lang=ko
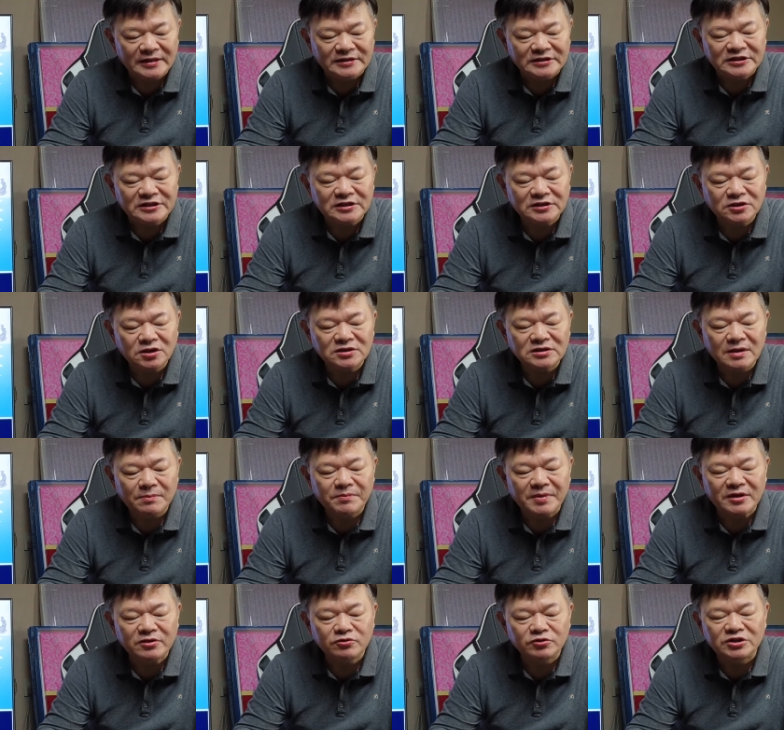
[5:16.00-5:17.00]

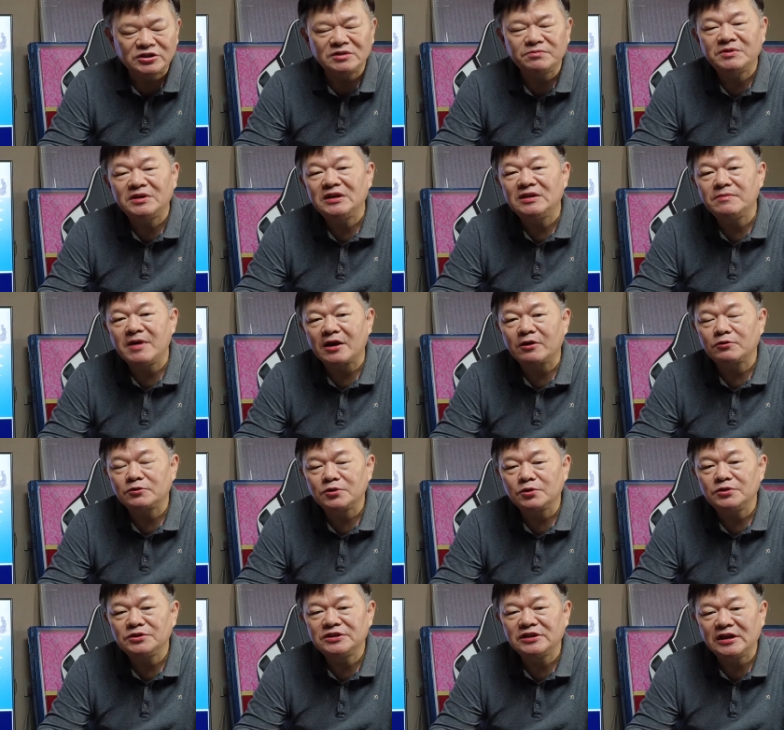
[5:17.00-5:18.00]
7,362만 원
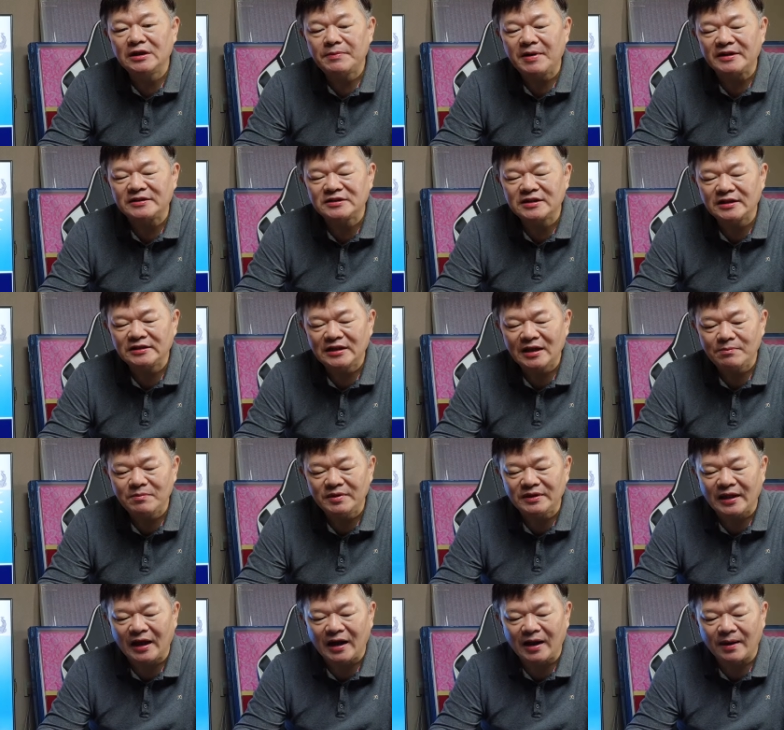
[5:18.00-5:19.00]
손실이
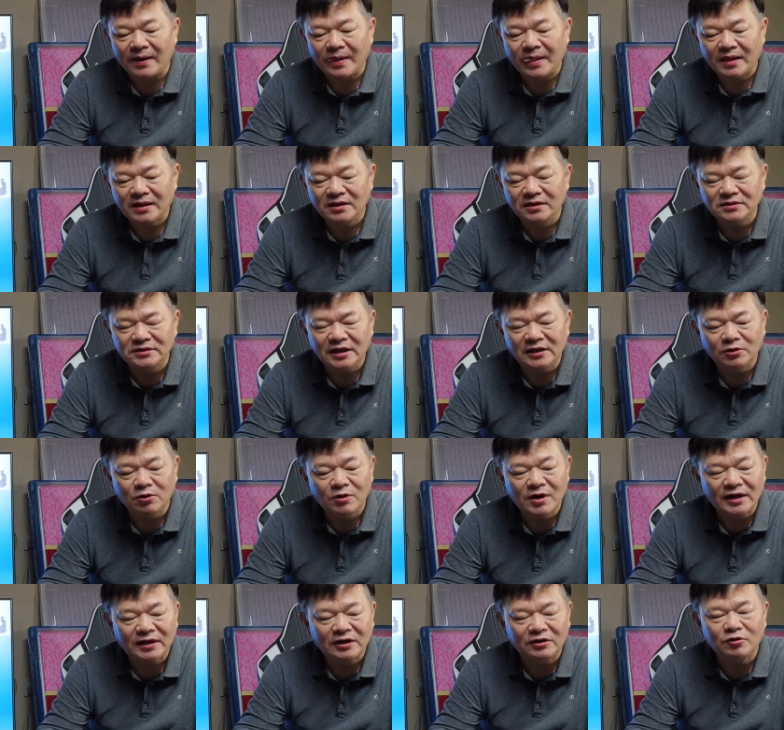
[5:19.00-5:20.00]
발생됩니다. 그런데
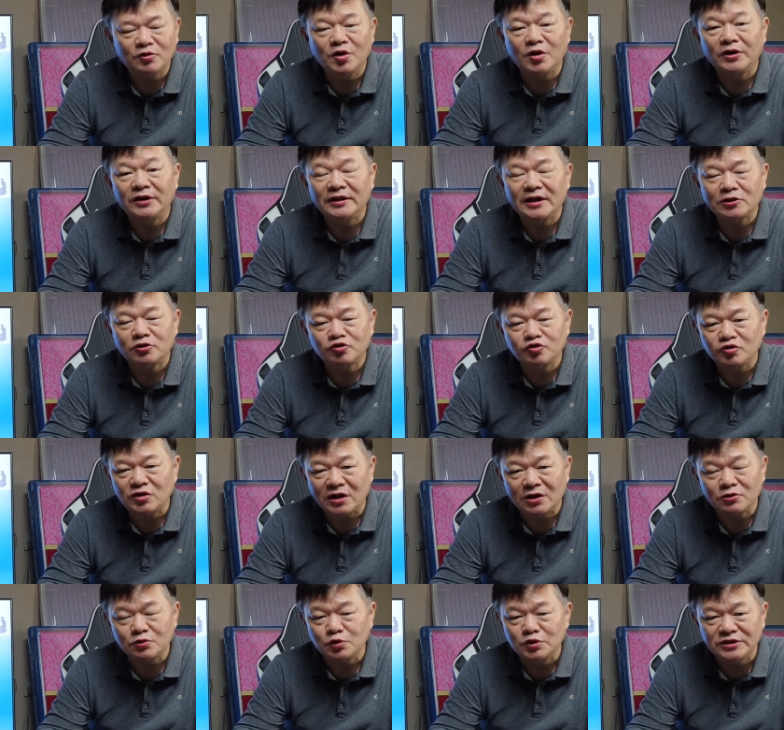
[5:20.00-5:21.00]
놀랍게도 여기다
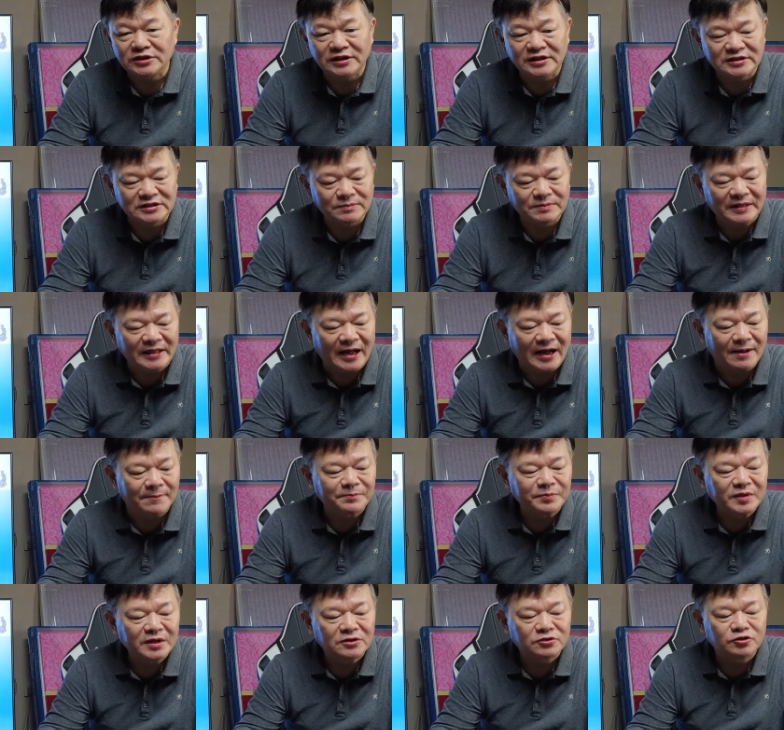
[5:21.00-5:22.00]
추가로 손실이 있습니다.
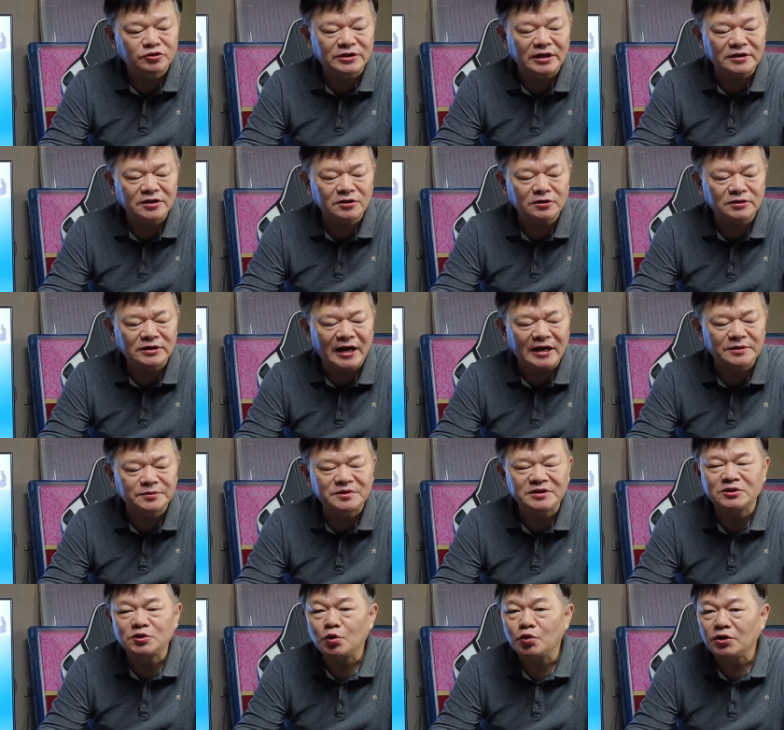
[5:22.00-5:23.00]
주택연금 가입
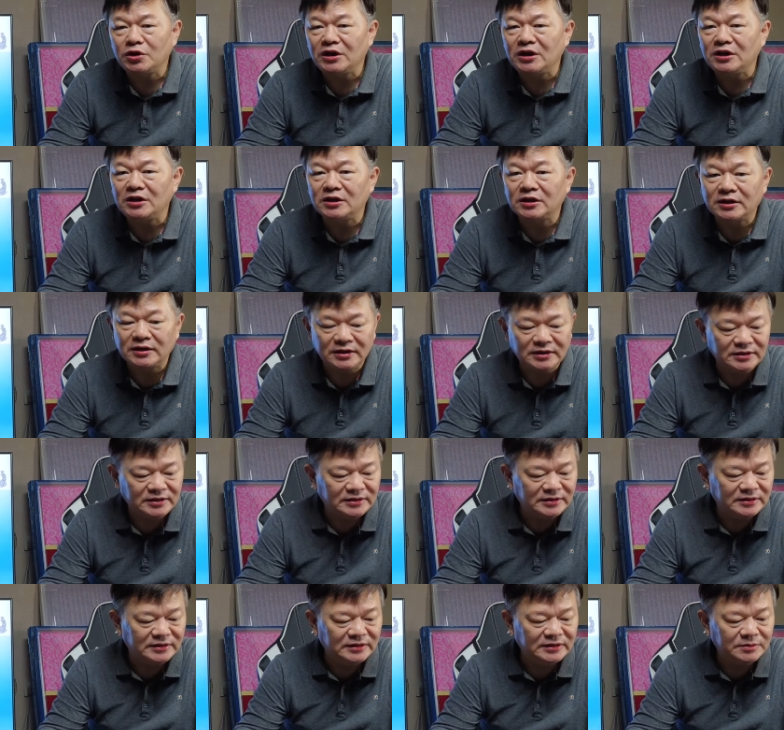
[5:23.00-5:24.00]
시 초기
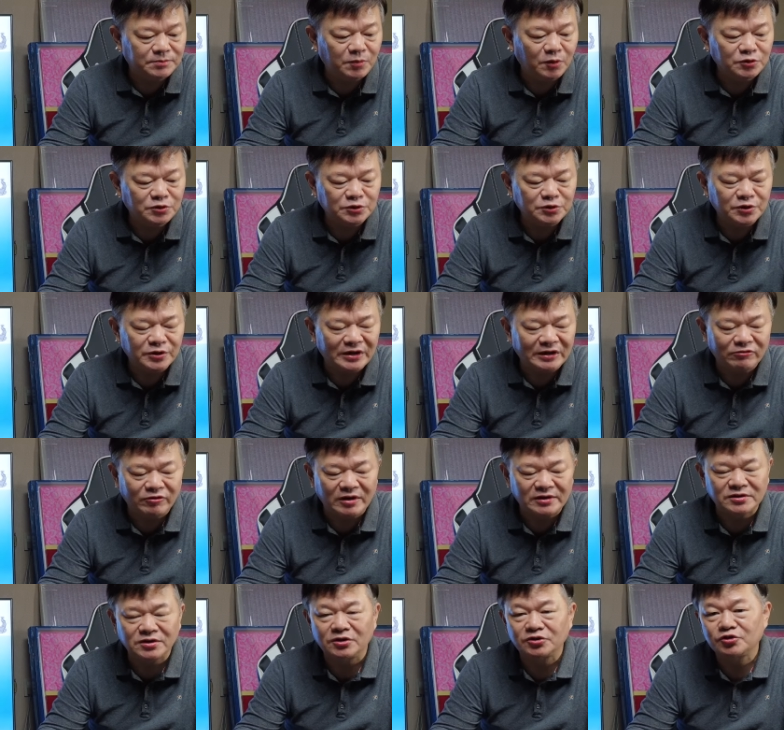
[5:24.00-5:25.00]
그 보증료라고
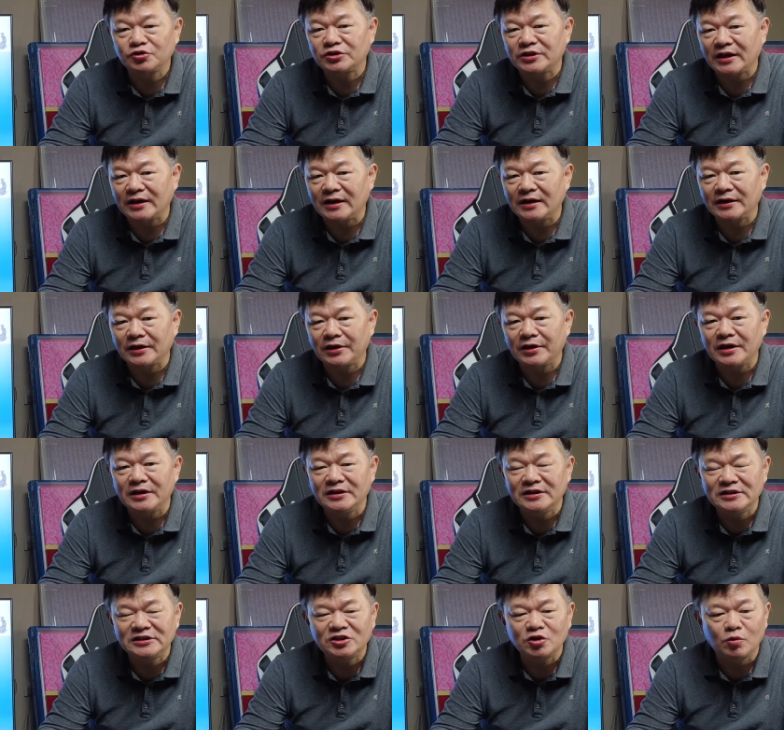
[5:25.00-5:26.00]
해서 주택가격의
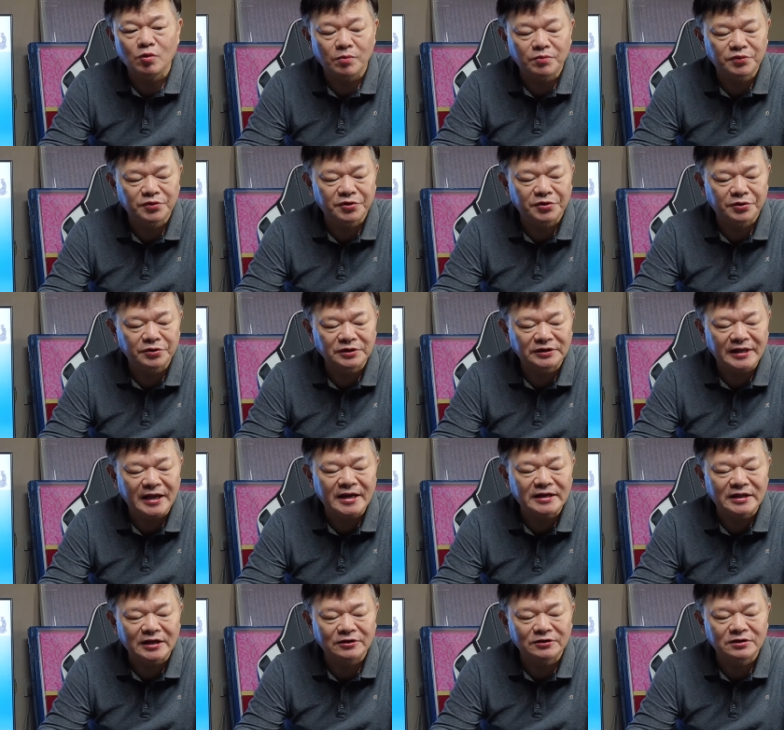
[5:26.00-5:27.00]
1.5%를
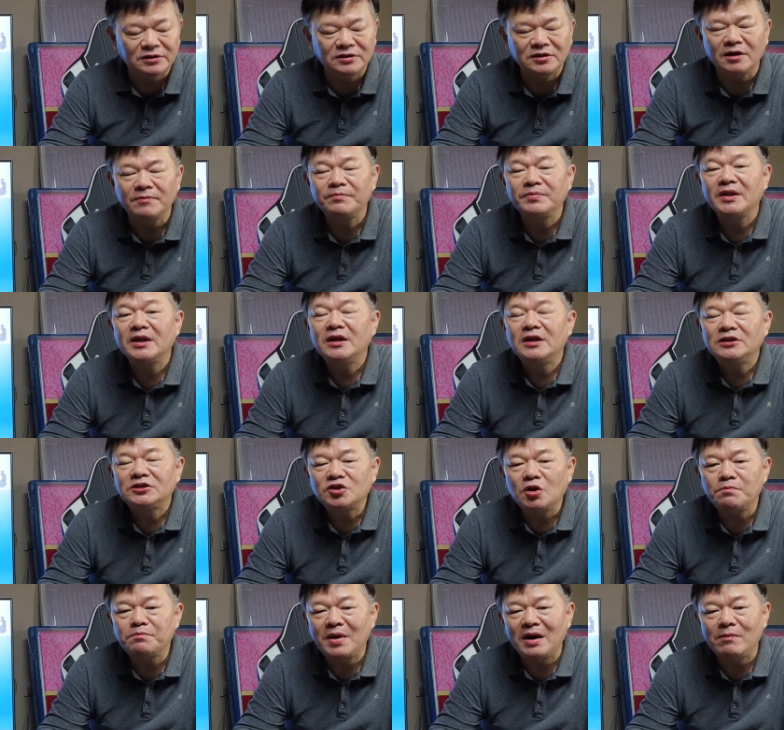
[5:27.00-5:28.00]
떼야 되거든요
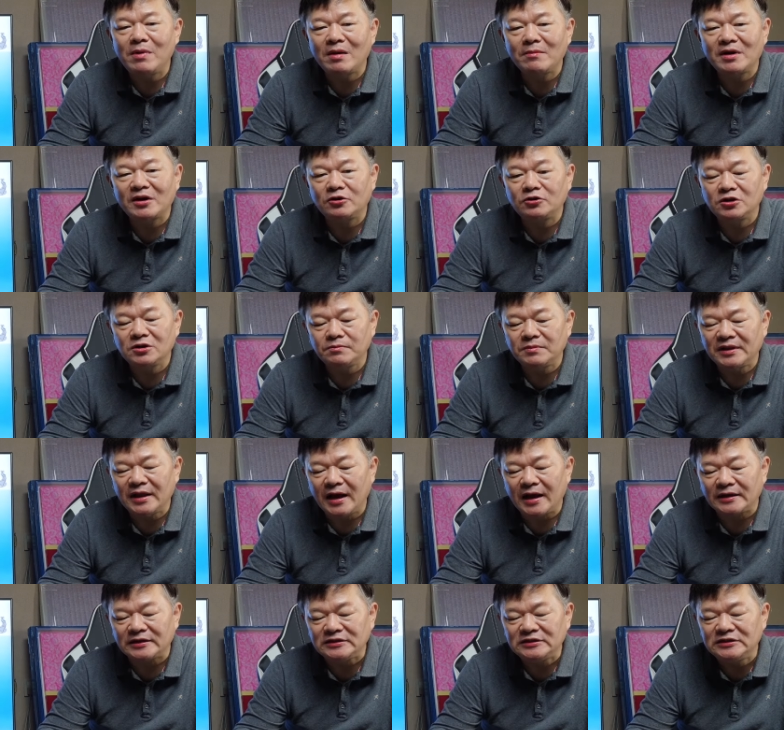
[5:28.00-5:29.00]
1800만
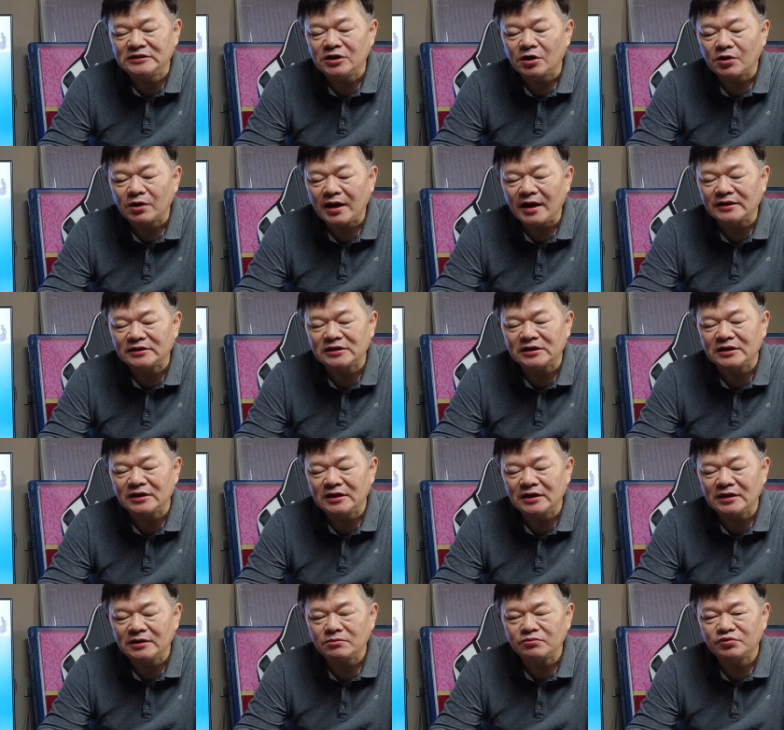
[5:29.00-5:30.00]
원입니다
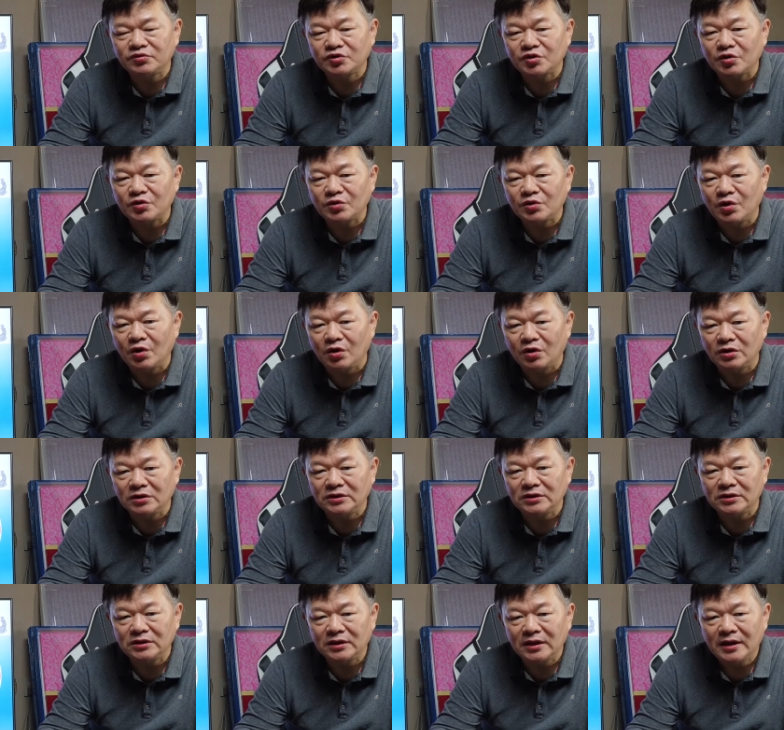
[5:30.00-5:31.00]
이것까지
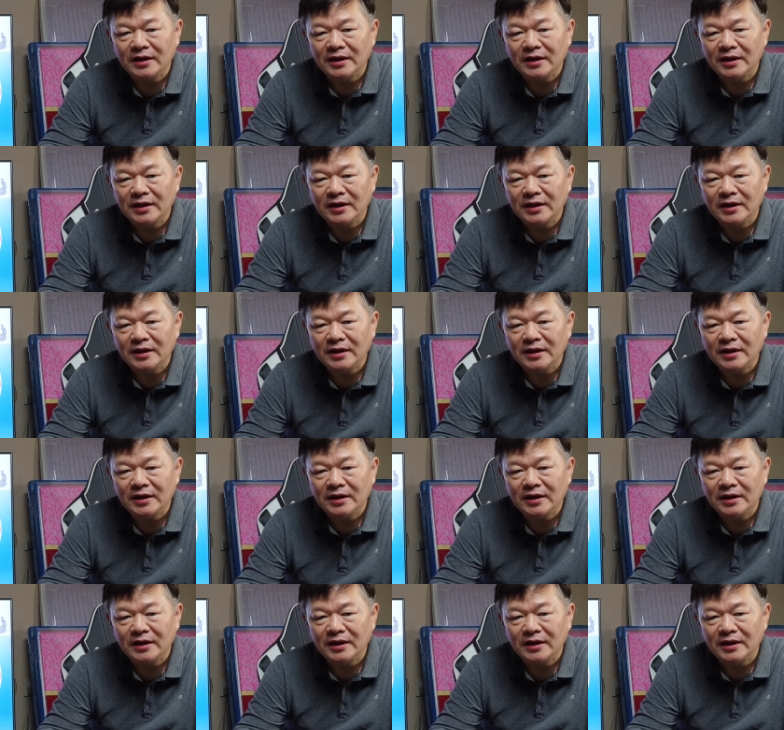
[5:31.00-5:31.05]
무조건